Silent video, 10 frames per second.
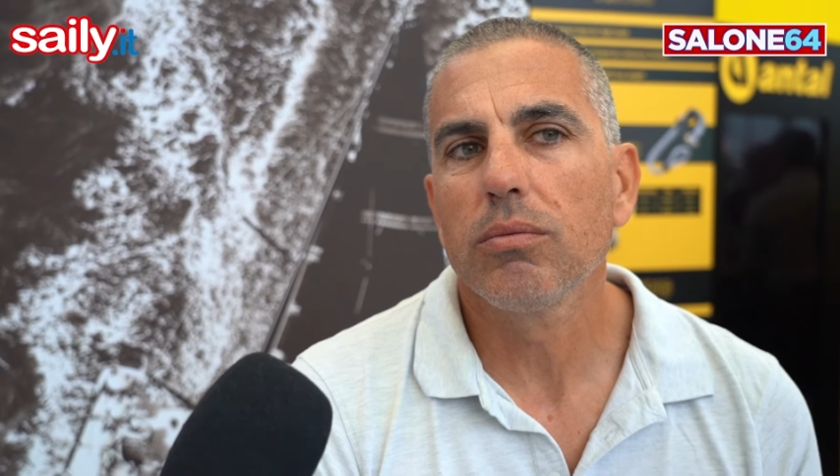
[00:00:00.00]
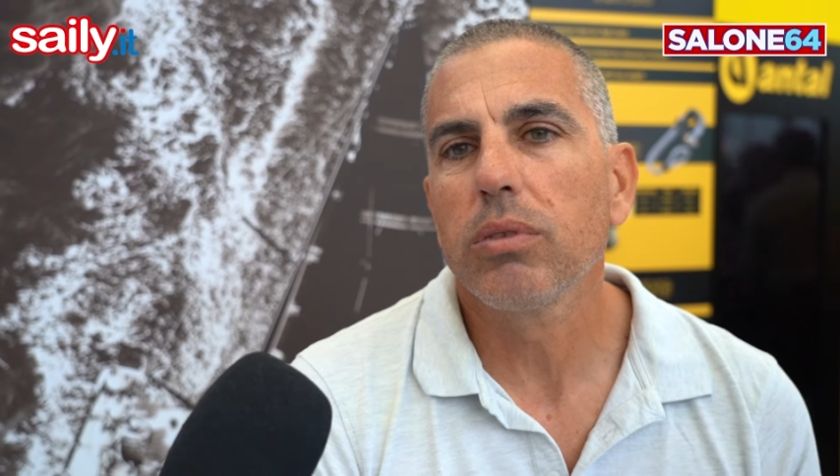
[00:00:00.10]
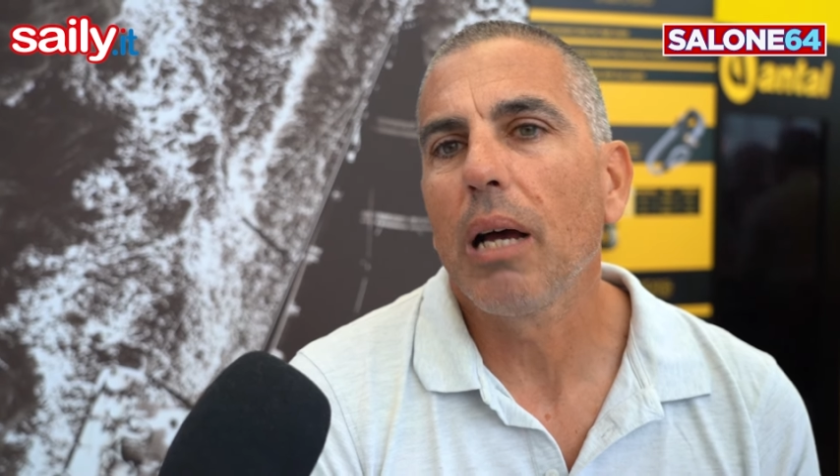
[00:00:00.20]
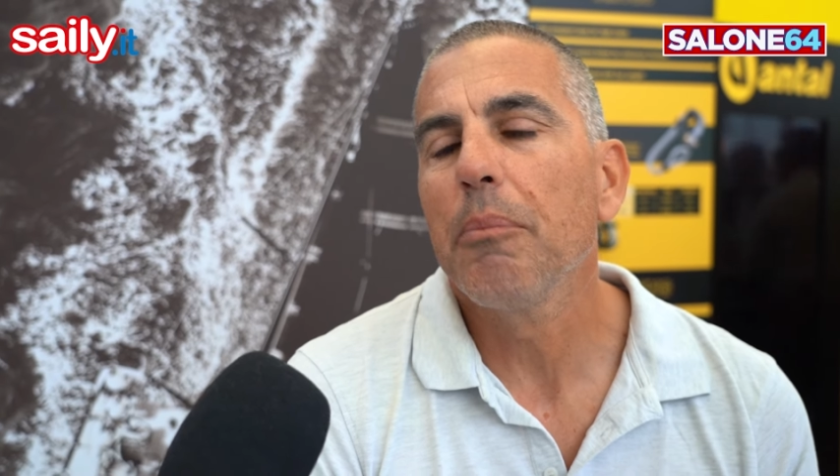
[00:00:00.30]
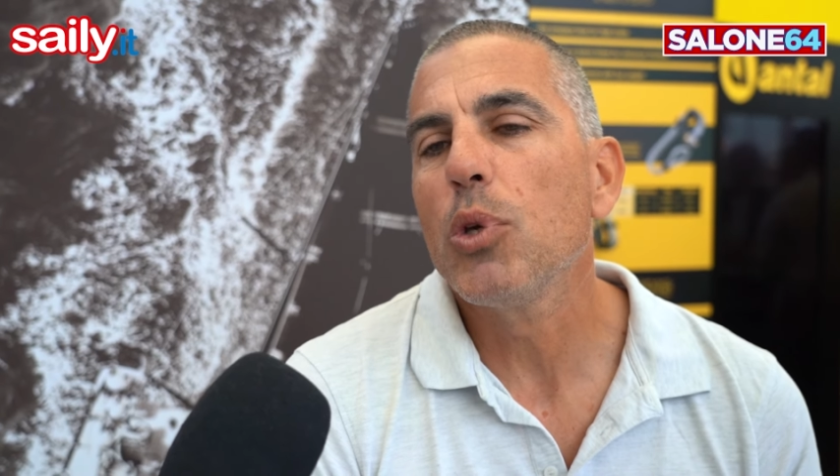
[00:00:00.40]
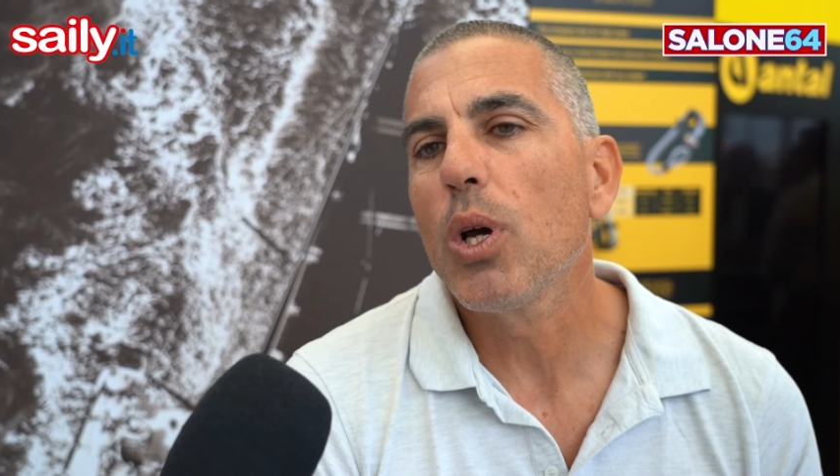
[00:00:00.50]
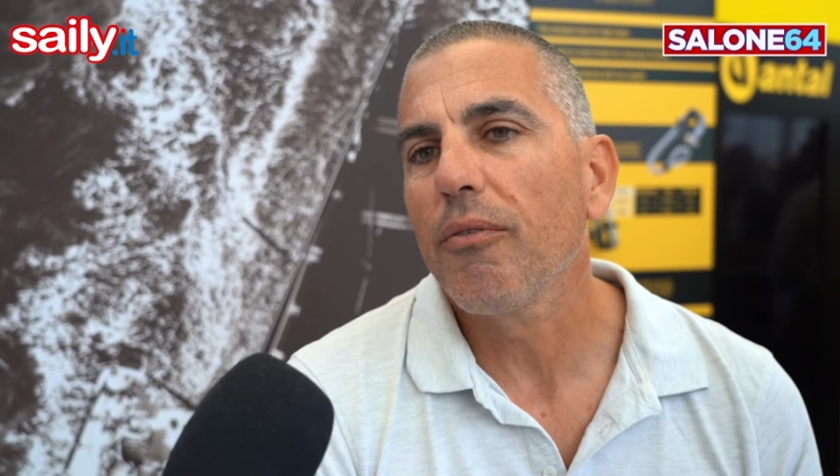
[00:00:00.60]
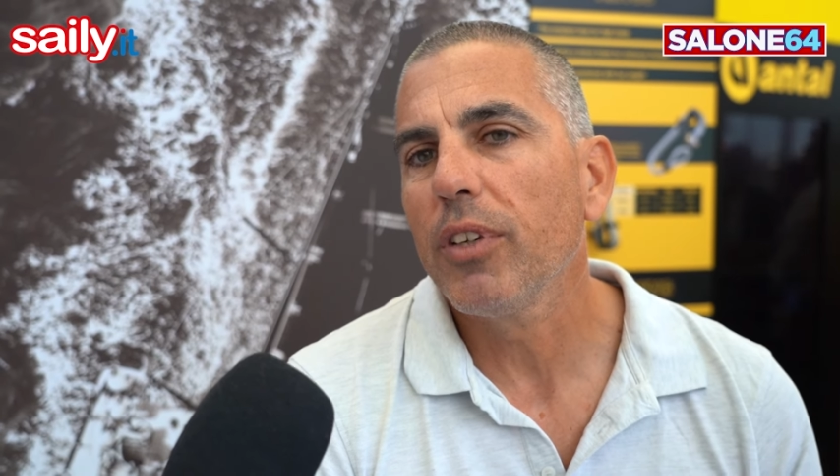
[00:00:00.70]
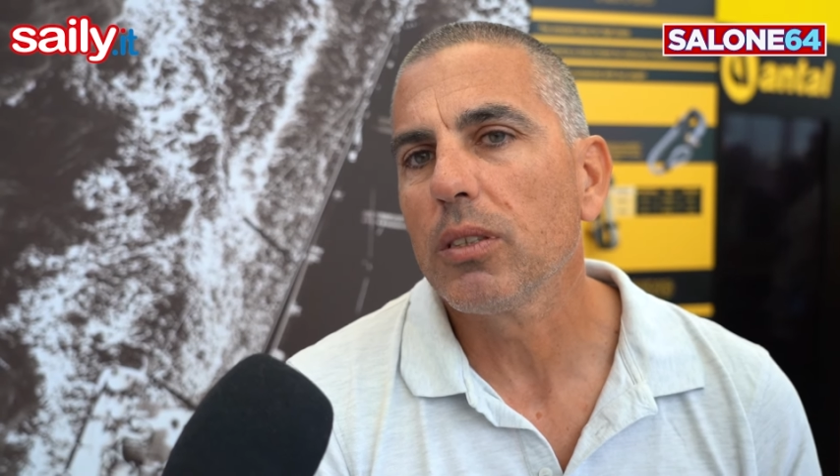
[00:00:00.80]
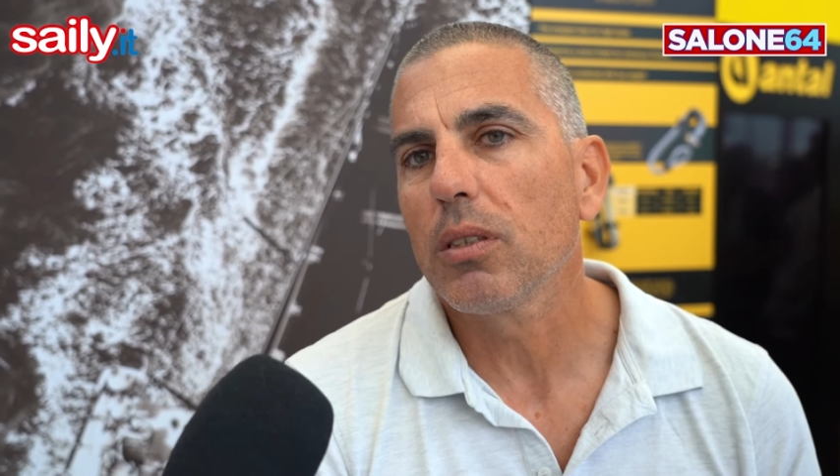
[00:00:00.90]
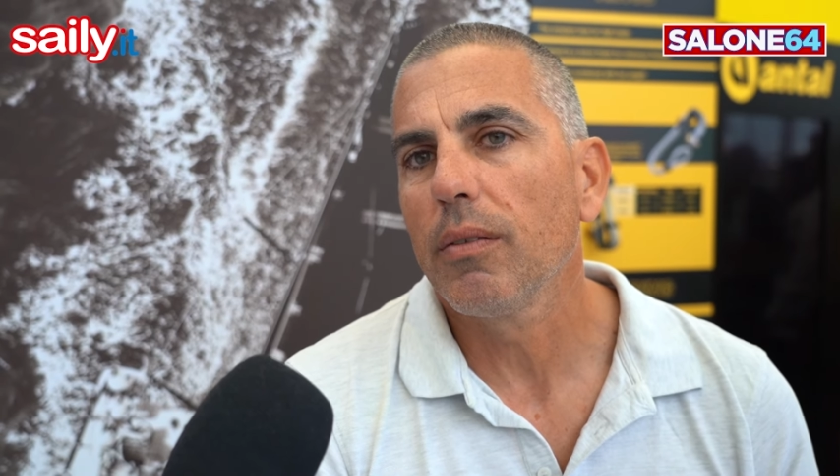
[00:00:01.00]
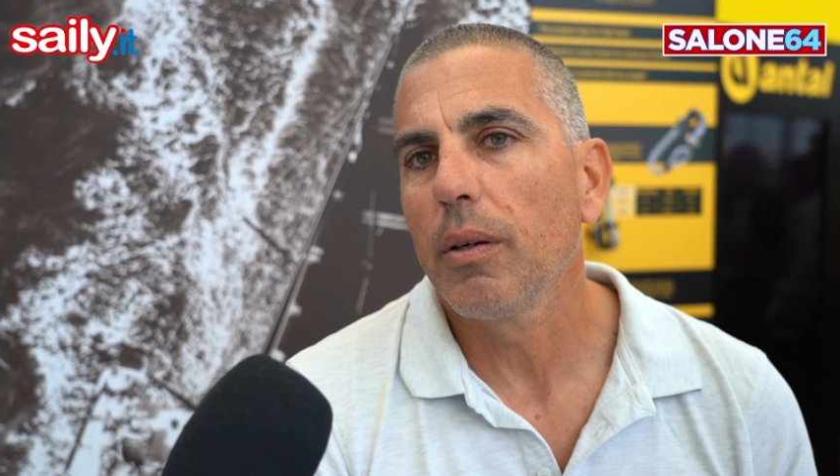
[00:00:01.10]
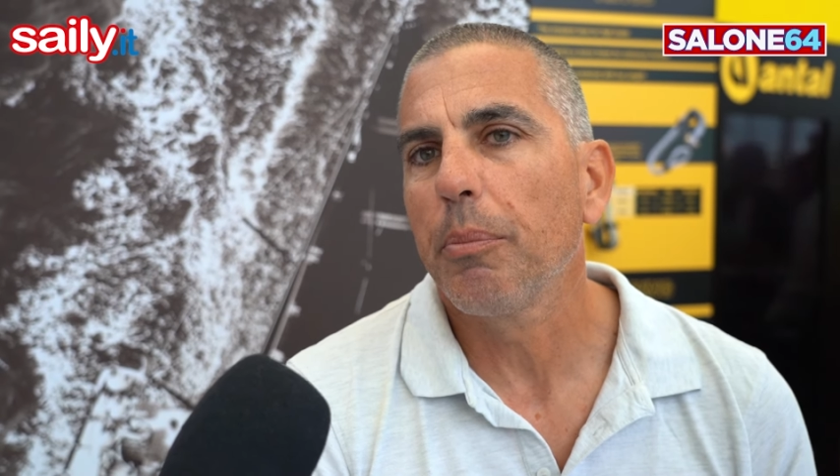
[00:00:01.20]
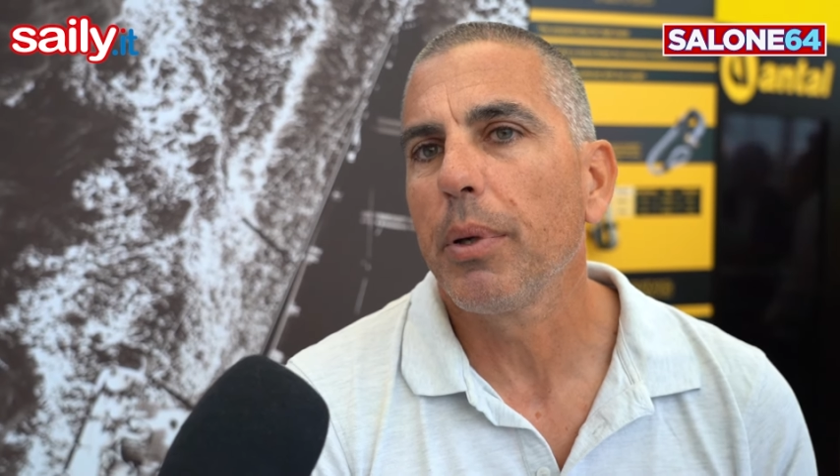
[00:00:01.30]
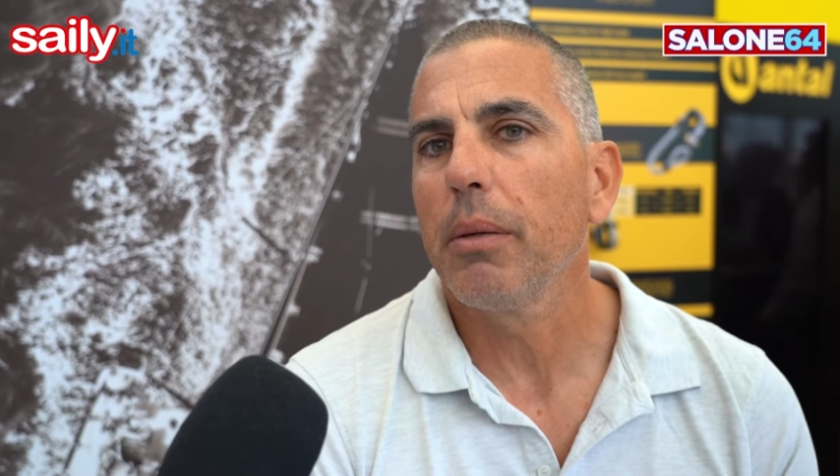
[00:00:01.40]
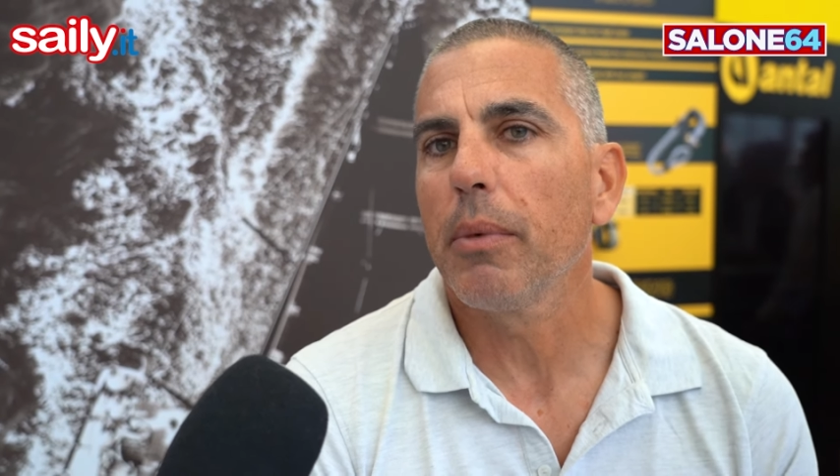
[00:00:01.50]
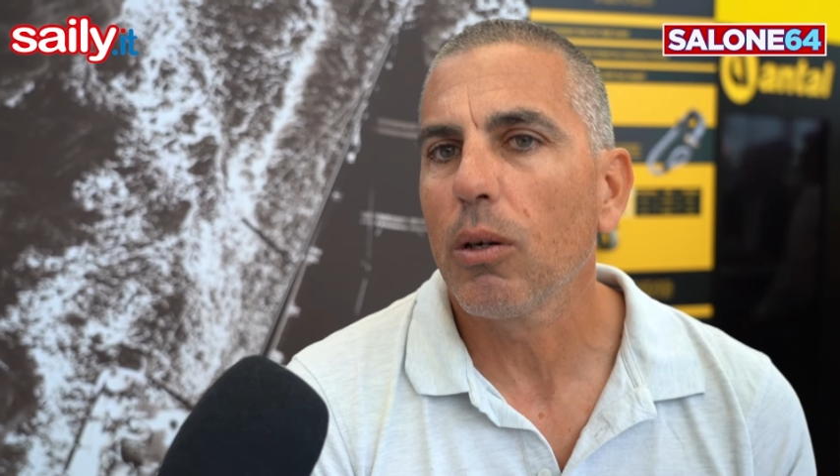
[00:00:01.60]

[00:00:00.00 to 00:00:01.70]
a mio avviso deve prima